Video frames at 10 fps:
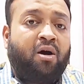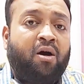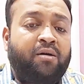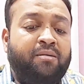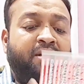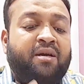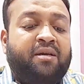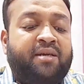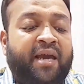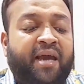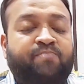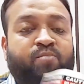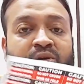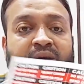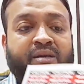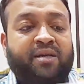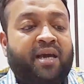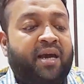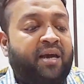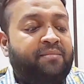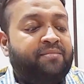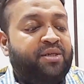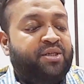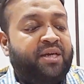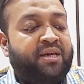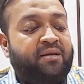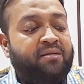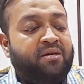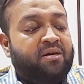और ये एक प्रोडक्ट ये है स्टिकर